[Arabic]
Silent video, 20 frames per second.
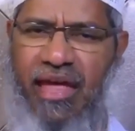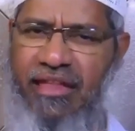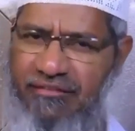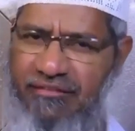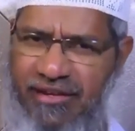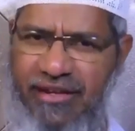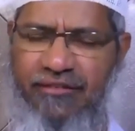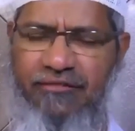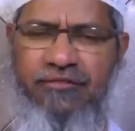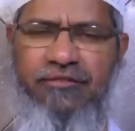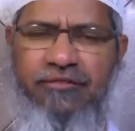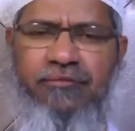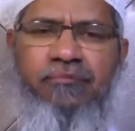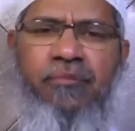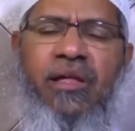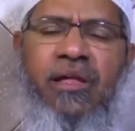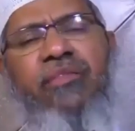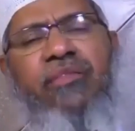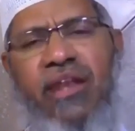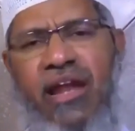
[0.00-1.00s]
as slaves.
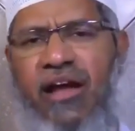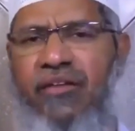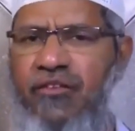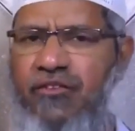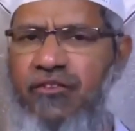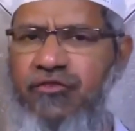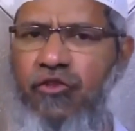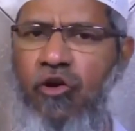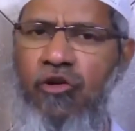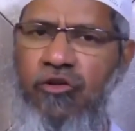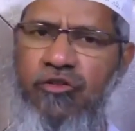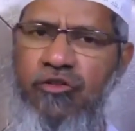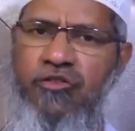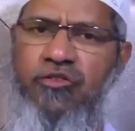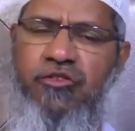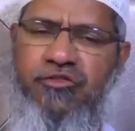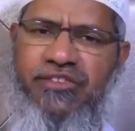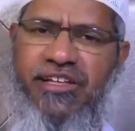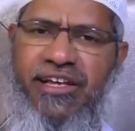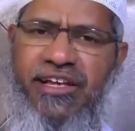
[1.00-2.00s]
There are other scholars
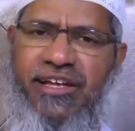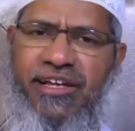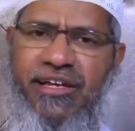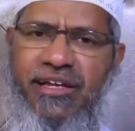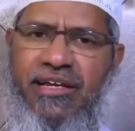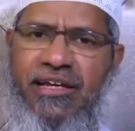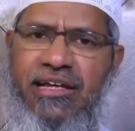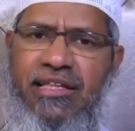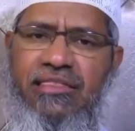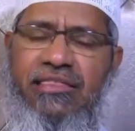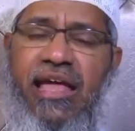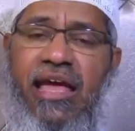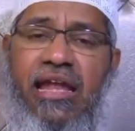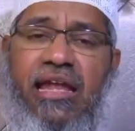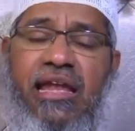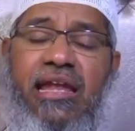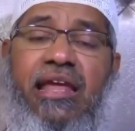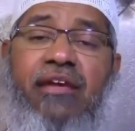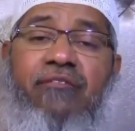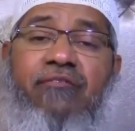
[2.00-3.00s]
who say
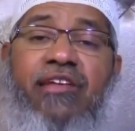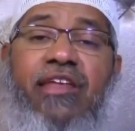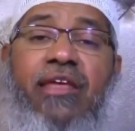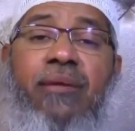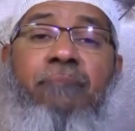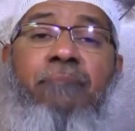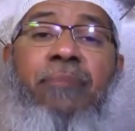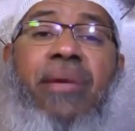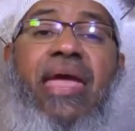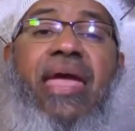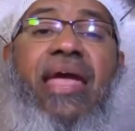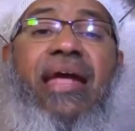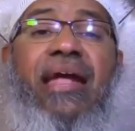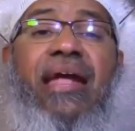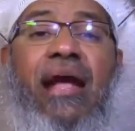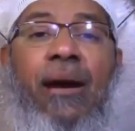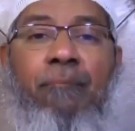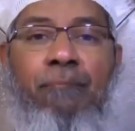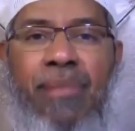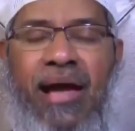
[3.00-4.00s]
that slavery may
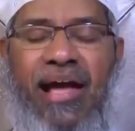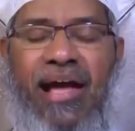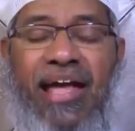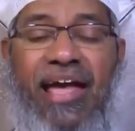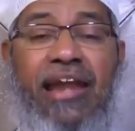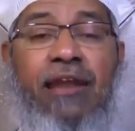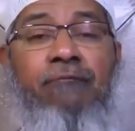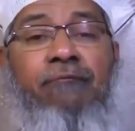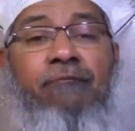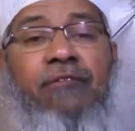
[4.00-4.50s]
come back, and